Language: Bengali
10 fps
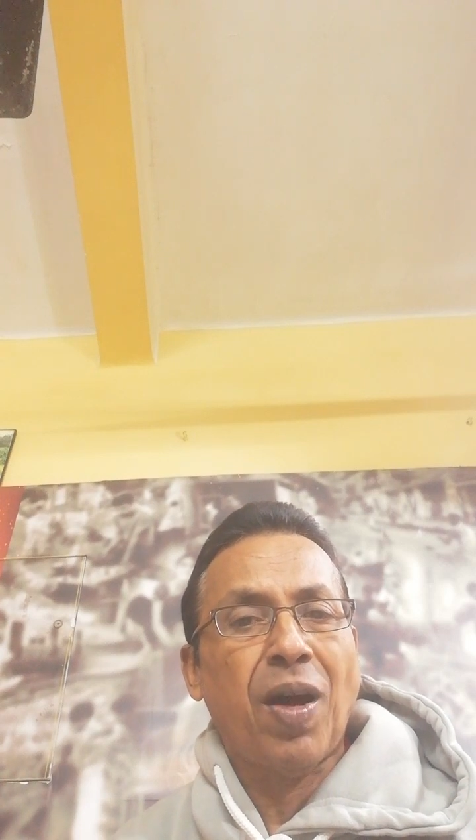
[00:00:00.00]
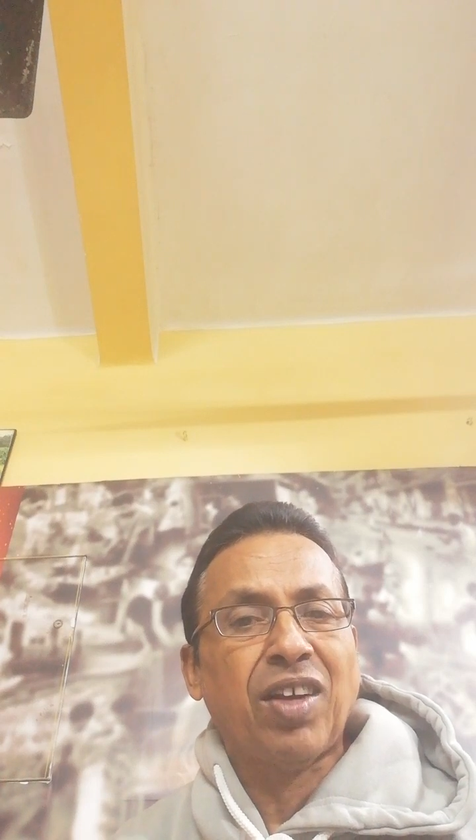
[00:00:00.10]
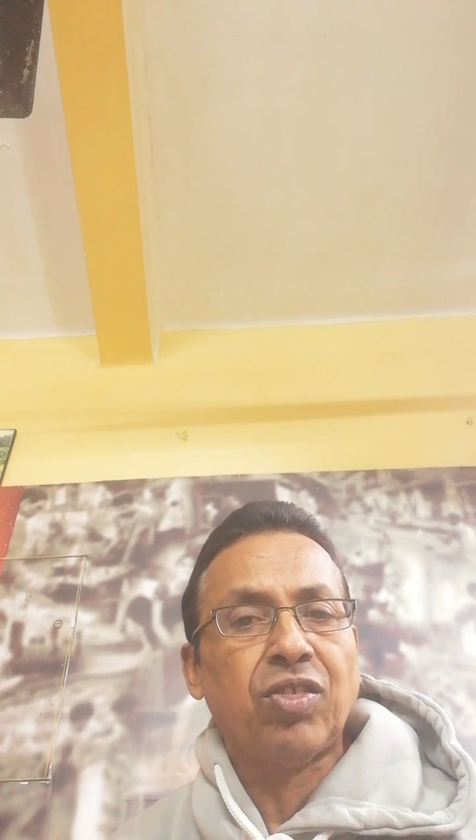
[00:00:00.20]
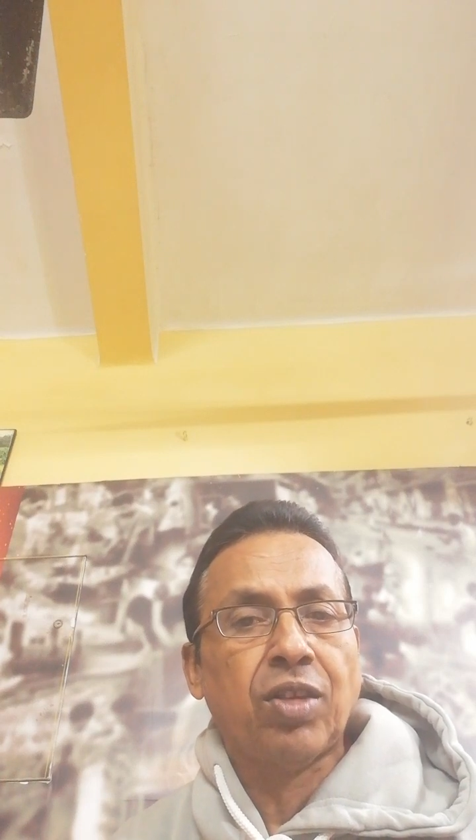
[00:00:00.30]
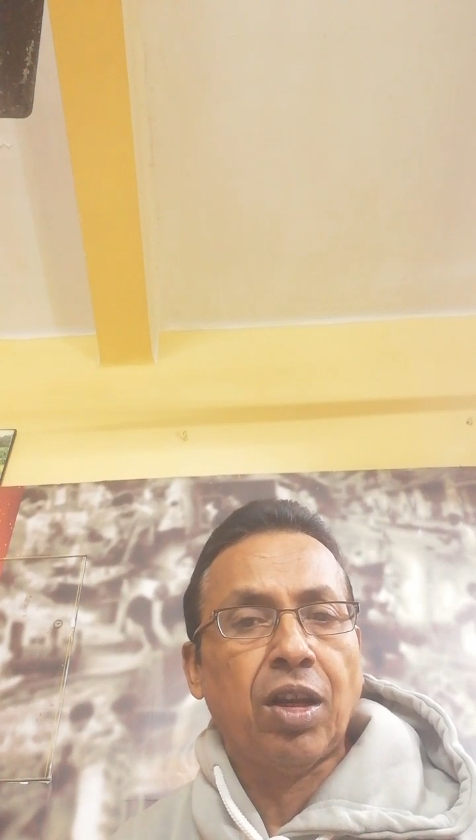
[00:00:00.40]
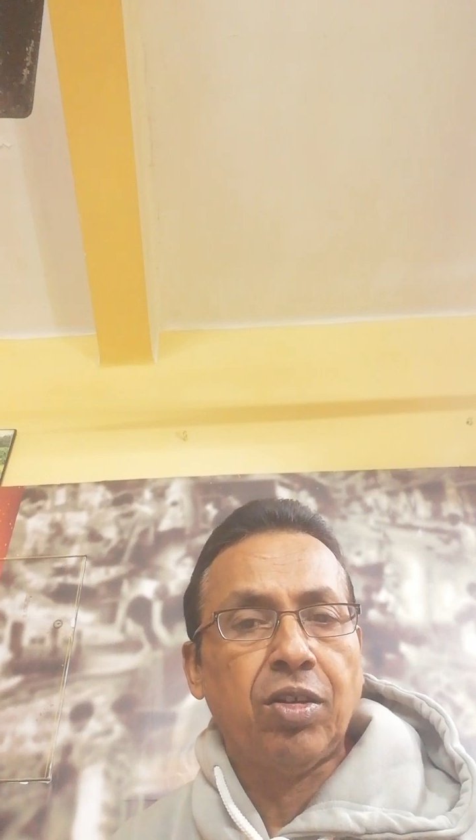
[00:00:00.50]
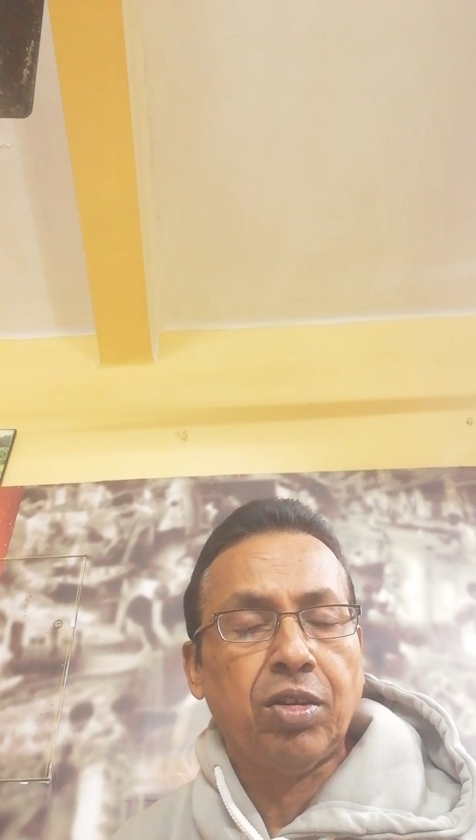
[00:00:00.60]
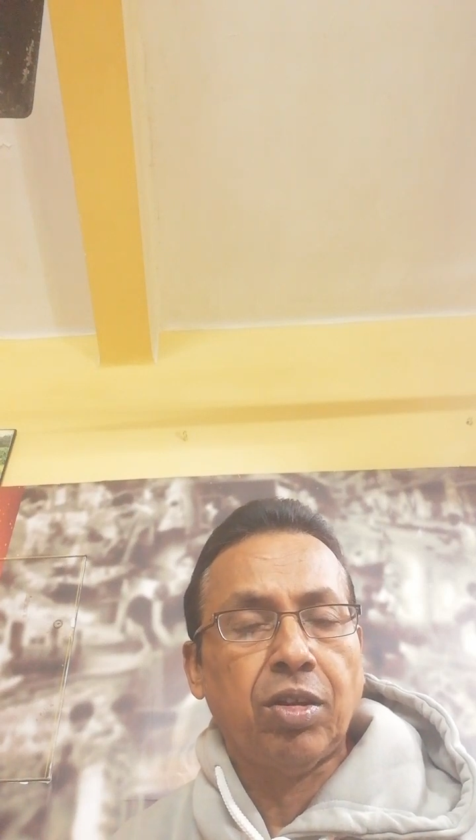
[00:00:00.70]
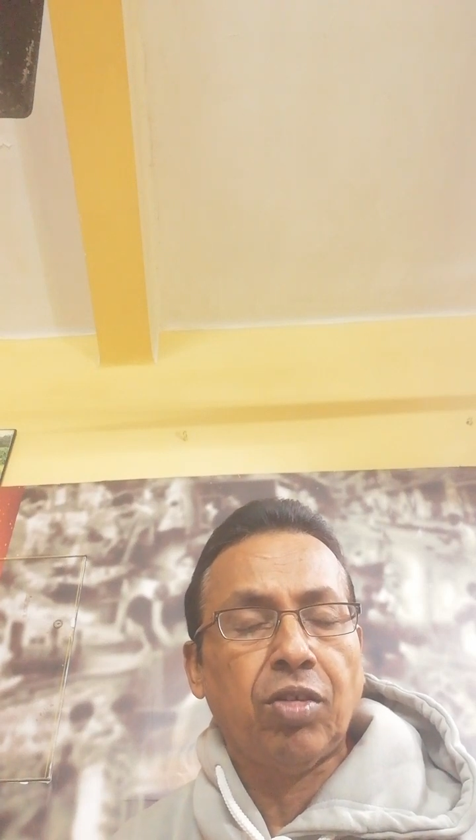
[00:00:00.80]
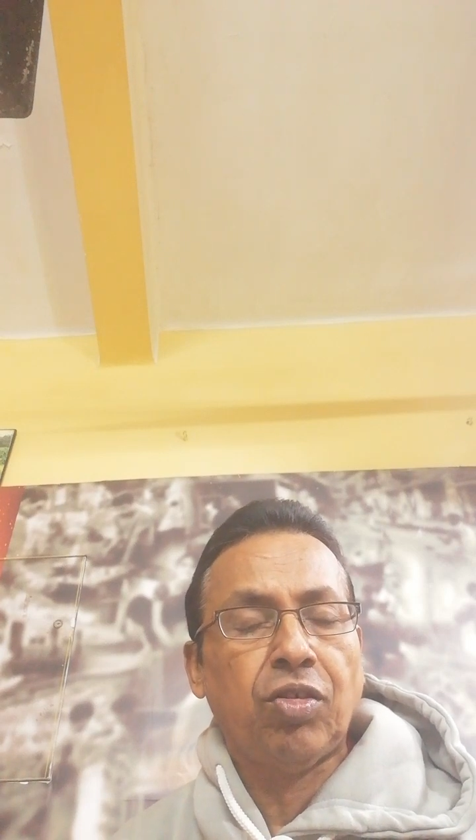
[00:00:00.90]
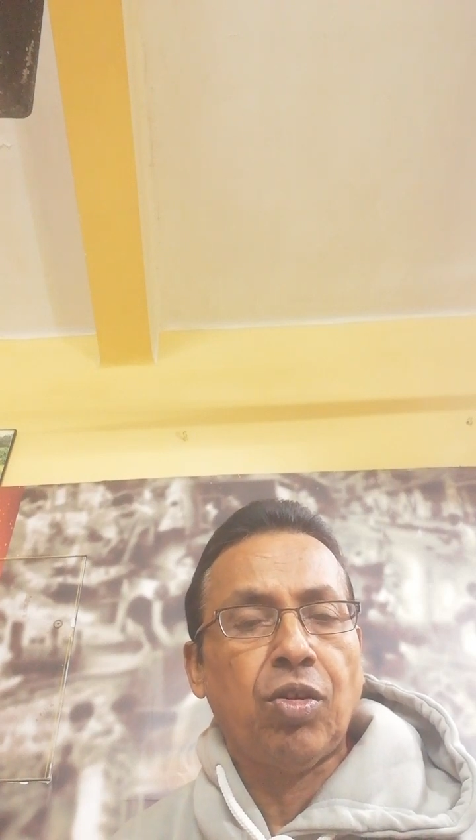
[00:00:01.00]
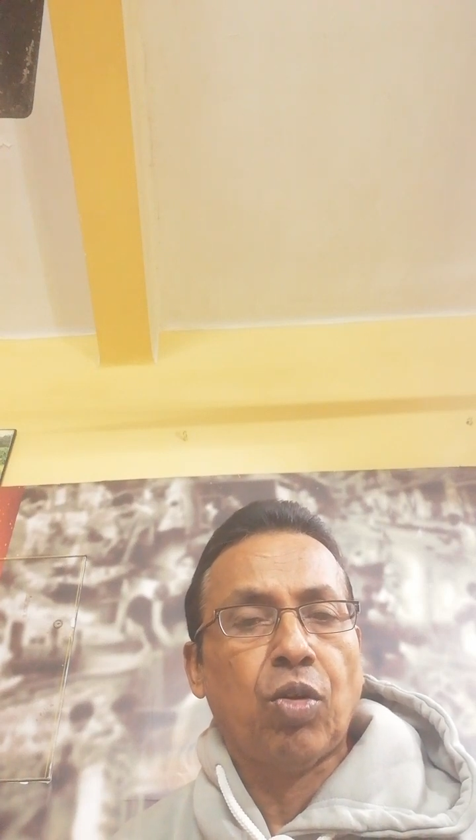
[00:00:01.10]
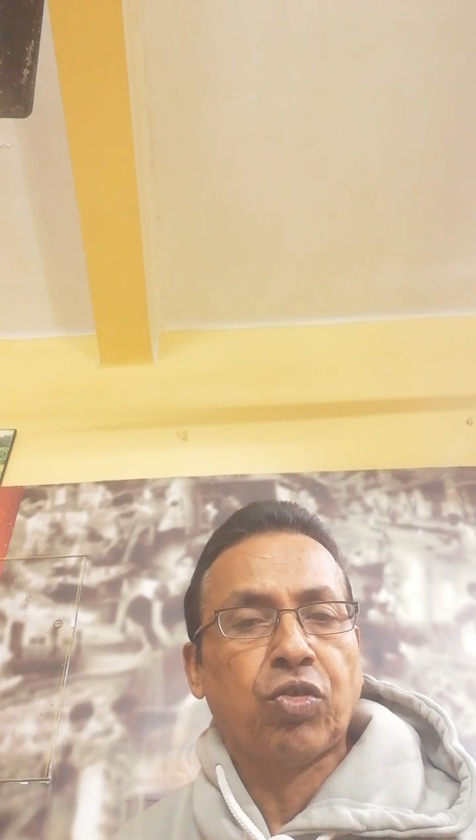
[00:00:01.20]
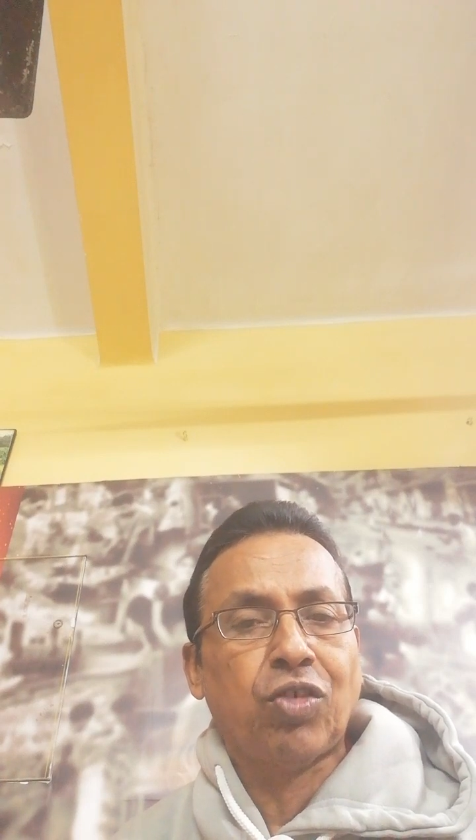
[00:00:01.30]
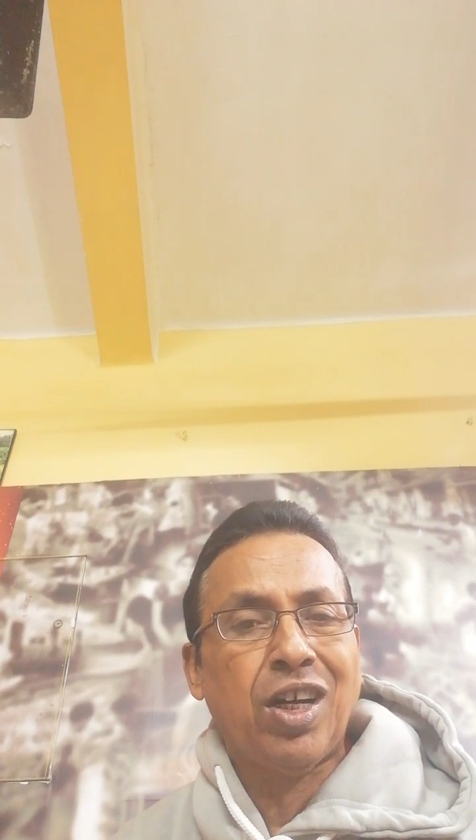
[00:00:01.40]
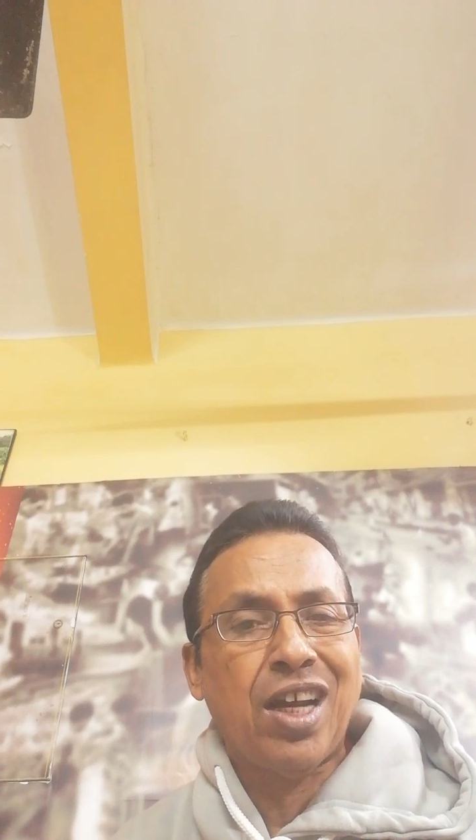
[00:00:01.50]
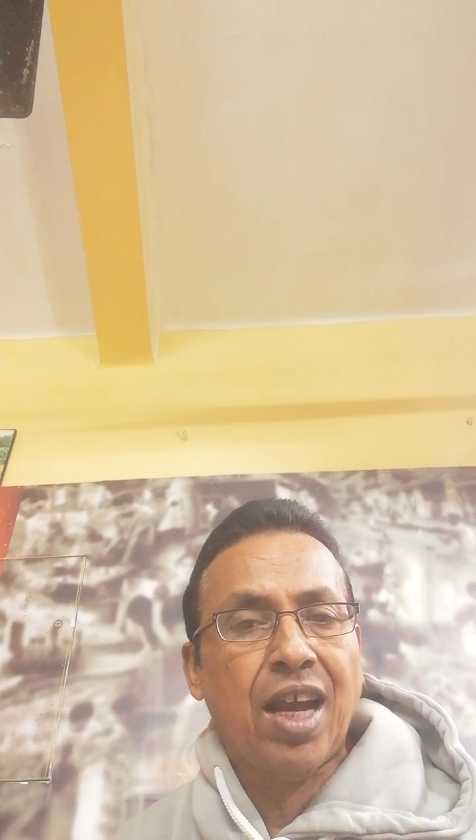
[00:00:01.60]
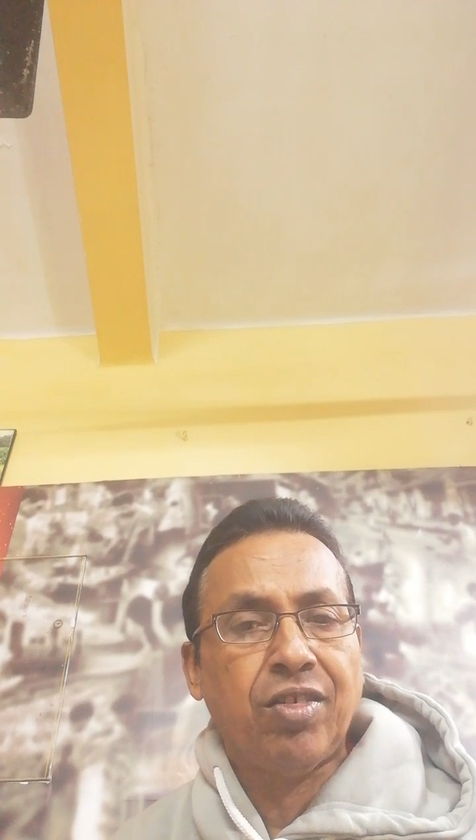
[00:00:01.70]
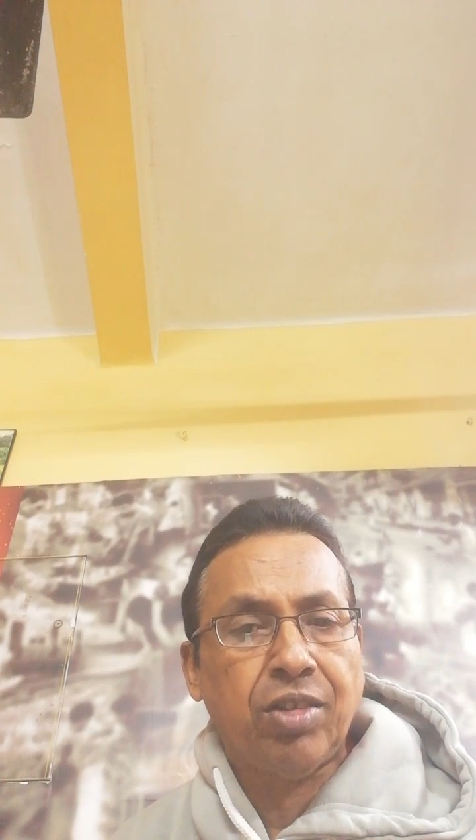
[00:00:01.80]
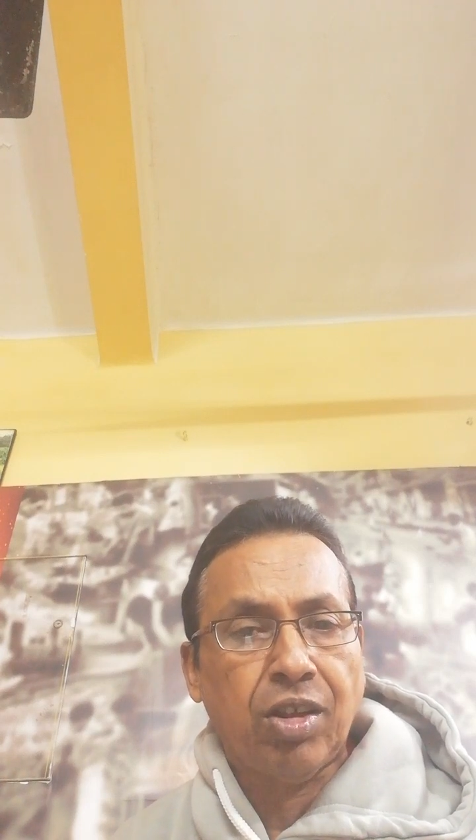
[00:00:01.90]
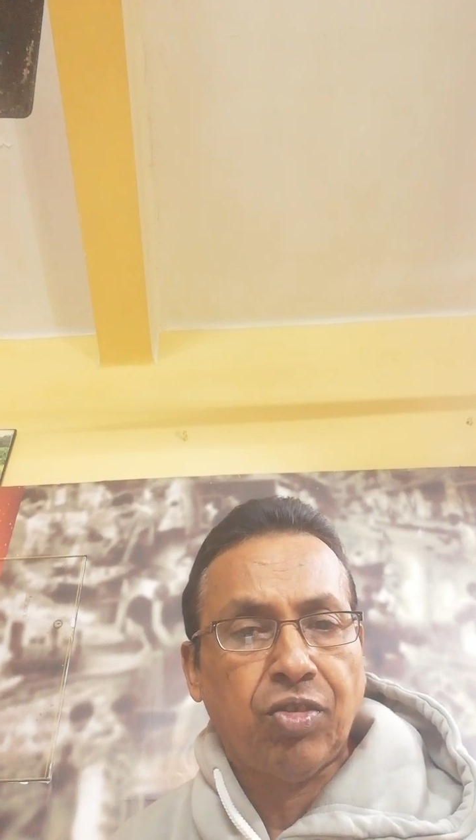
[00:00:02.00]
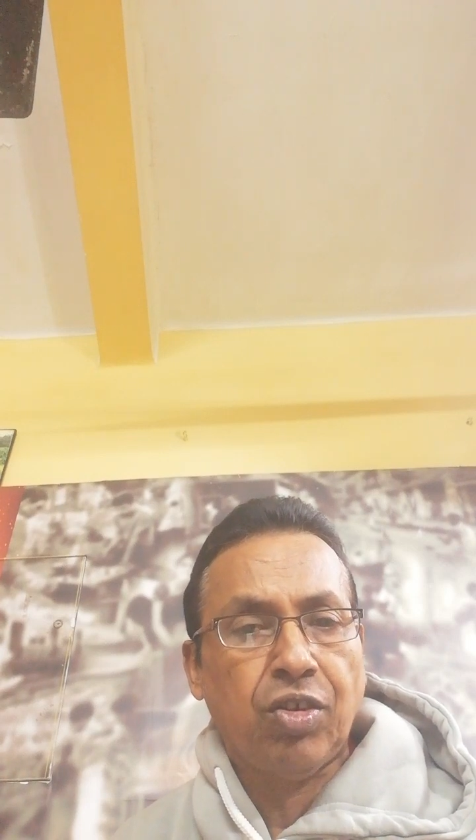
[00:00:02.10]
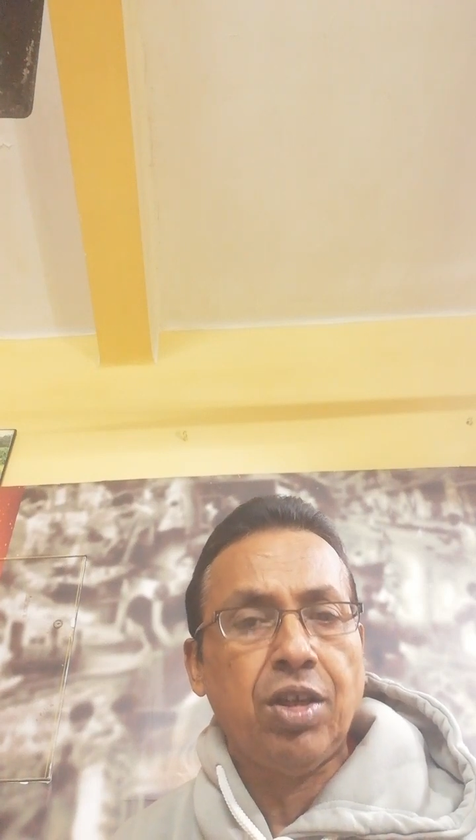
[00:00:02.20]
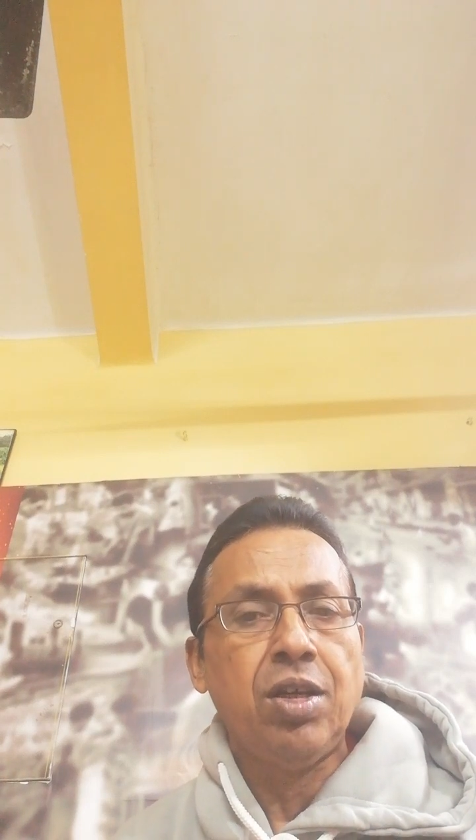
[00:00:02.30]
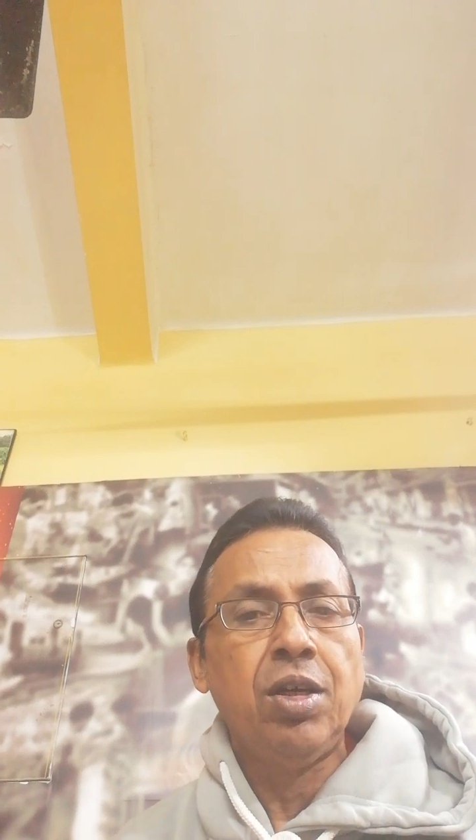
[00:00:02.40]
পাকিস্তানে জিতেছি অস্ট্রেলিয়ায় জিতেছি